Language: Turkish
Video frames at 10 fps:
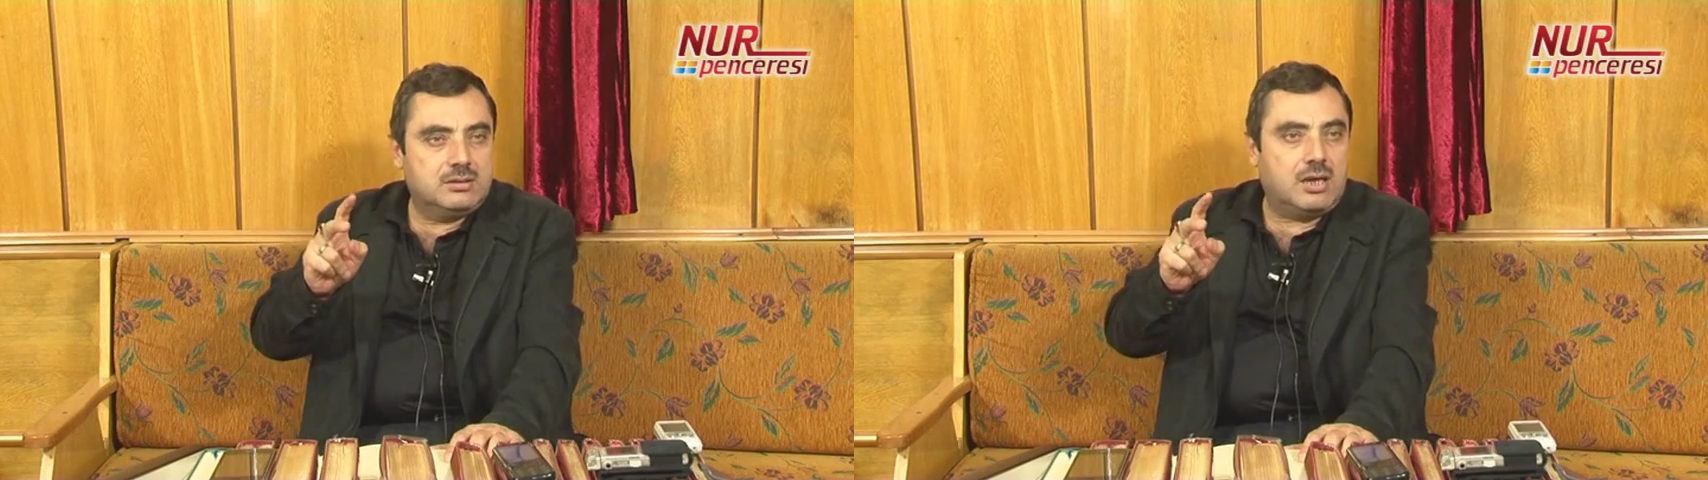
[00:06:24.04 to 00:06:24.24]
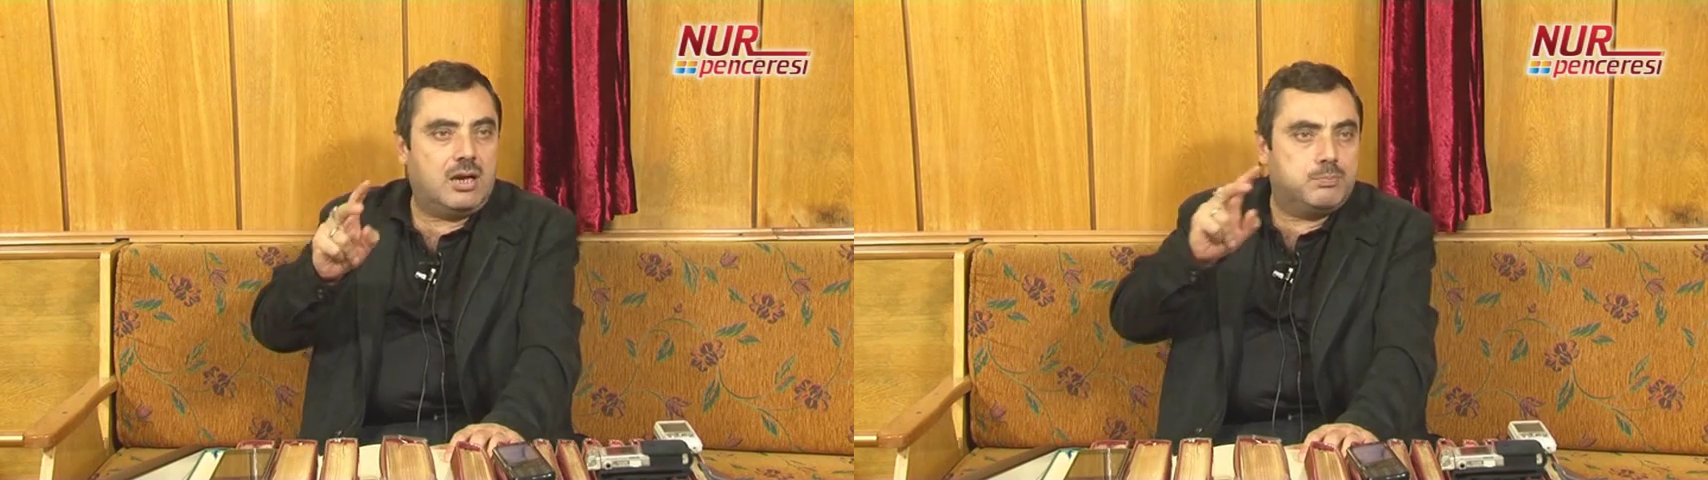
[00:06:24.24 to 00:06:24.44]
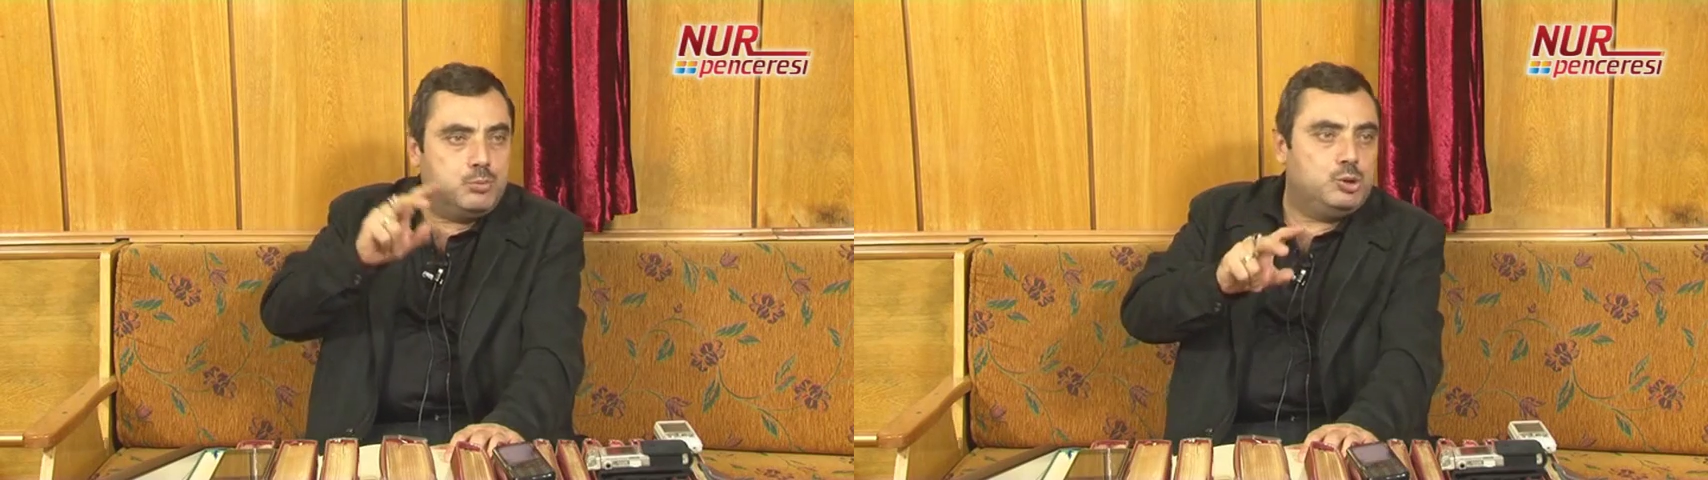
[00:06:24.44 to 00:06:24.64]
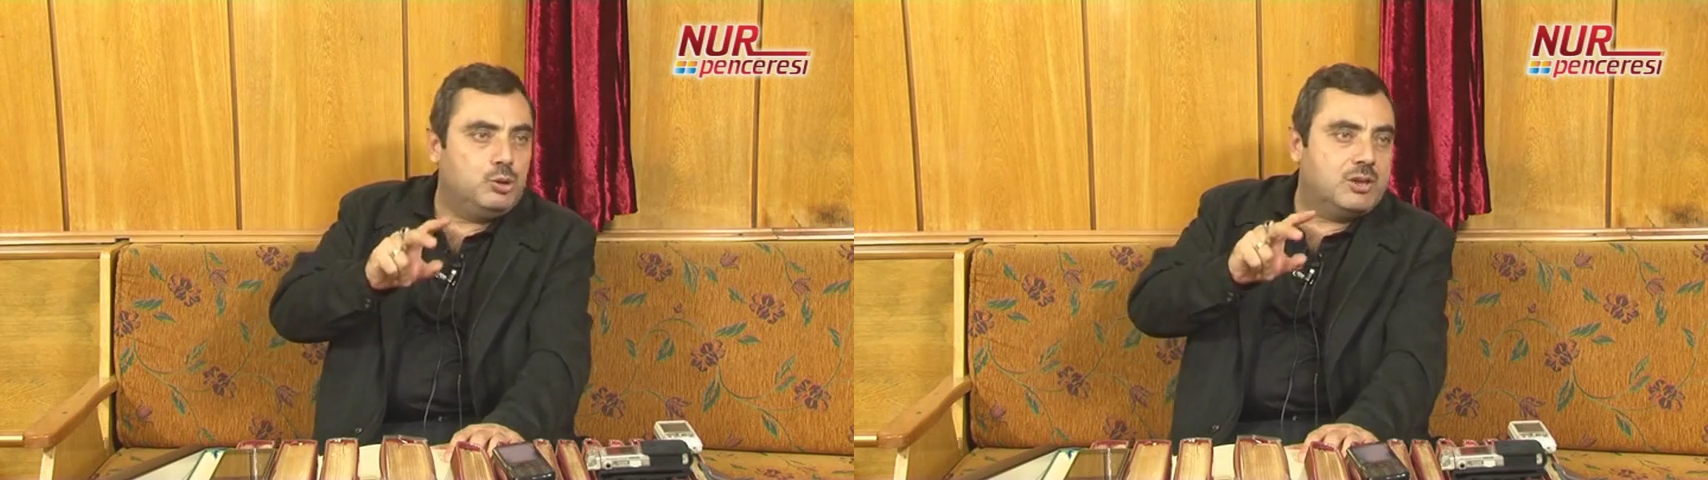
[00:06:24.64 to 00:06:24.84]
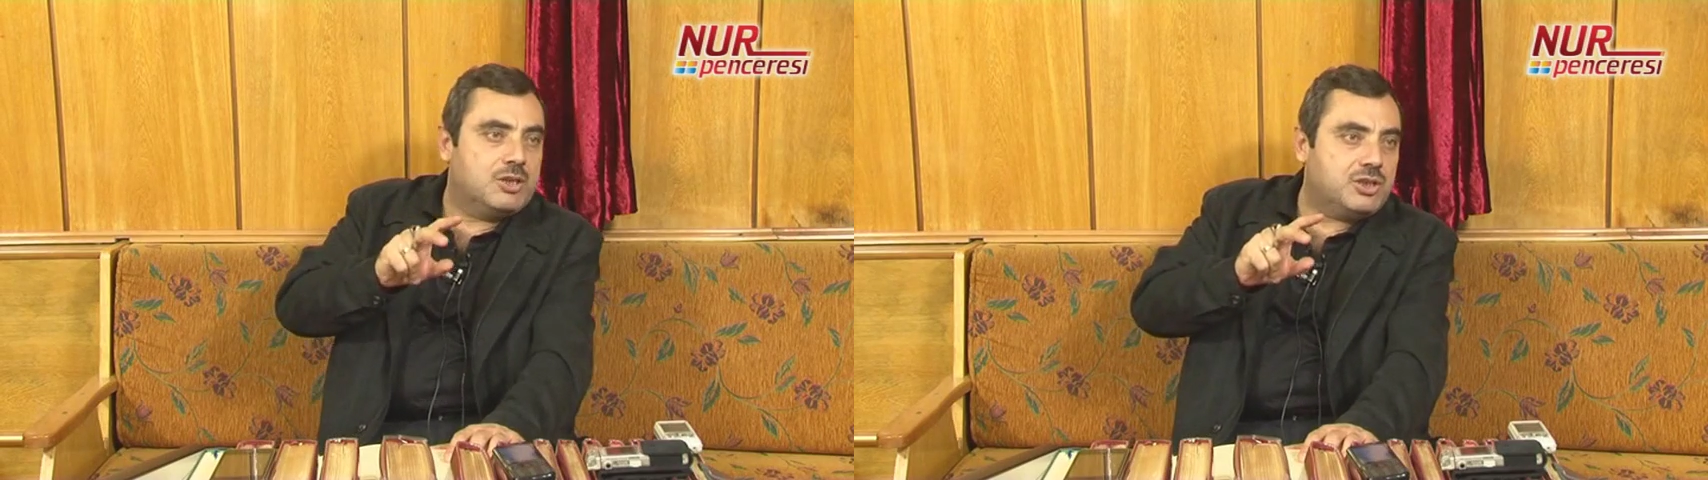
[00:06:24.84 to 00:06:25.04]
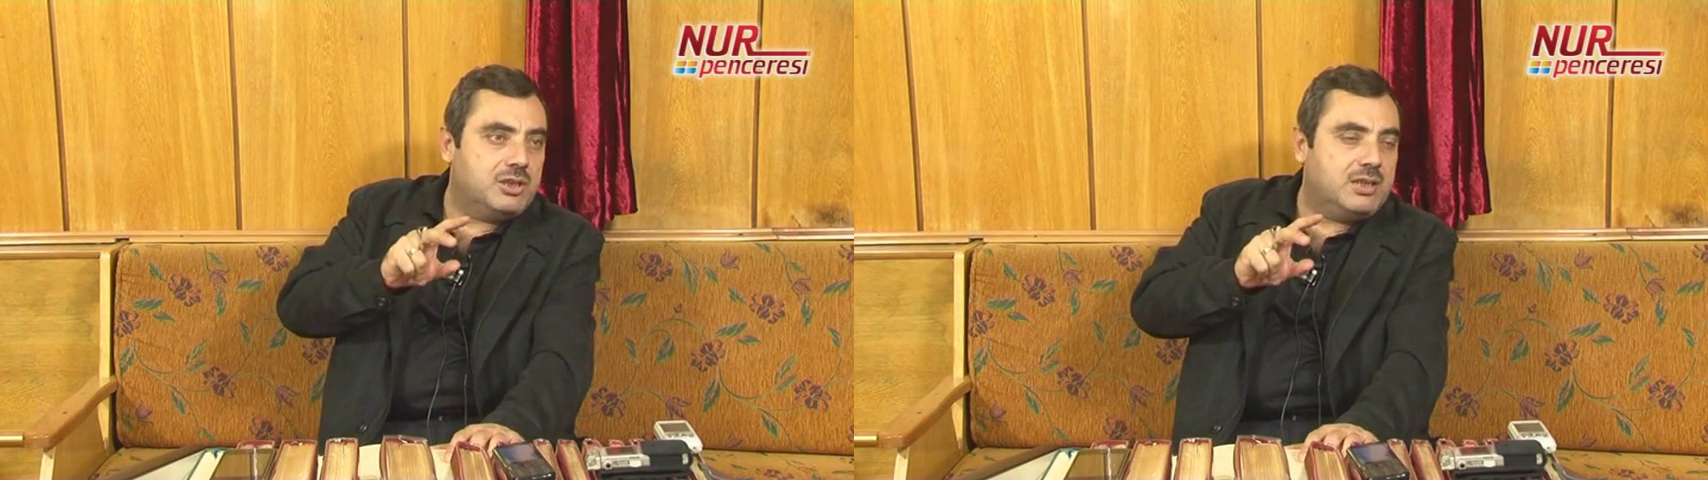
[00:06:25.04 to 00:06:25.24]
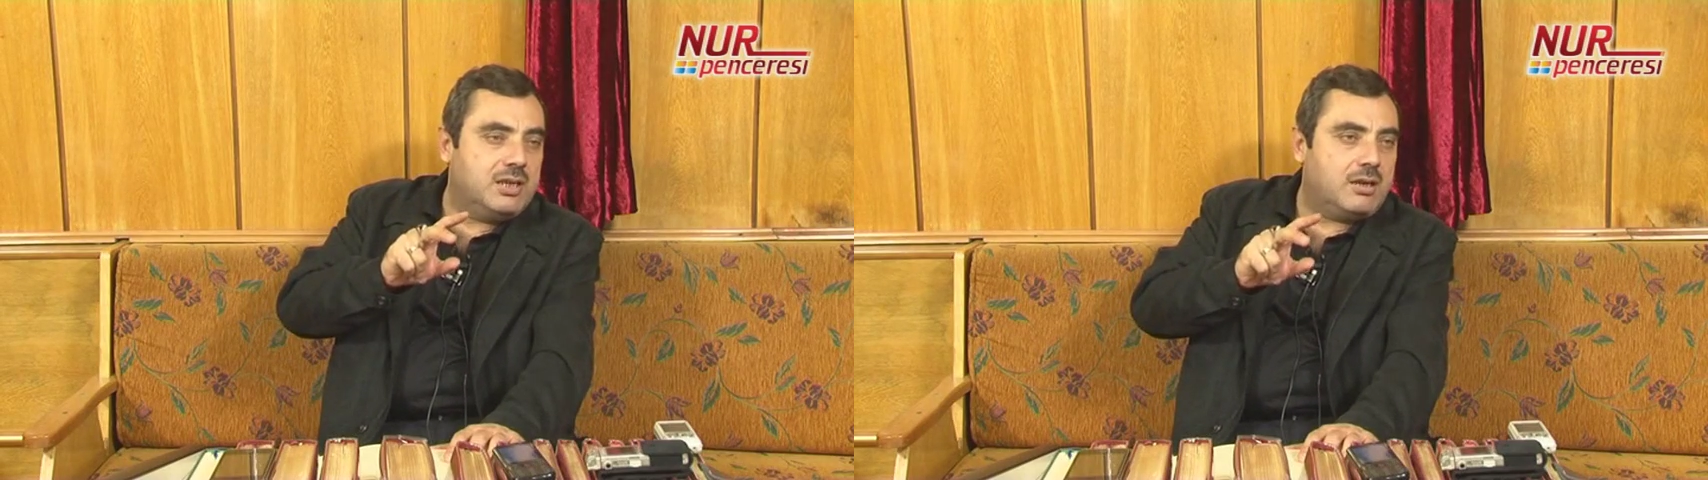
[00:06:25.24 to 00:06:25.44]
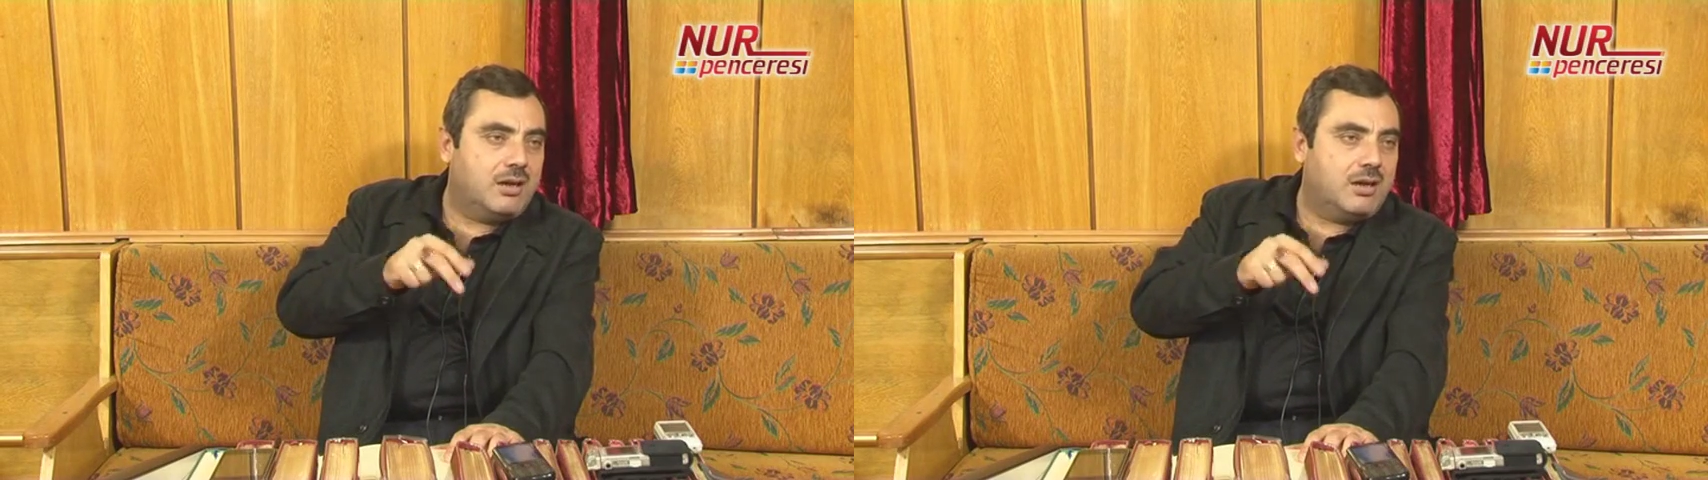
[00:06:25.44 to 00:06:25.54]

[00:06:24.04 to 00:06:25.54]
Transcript: taabbüdi olan şeyler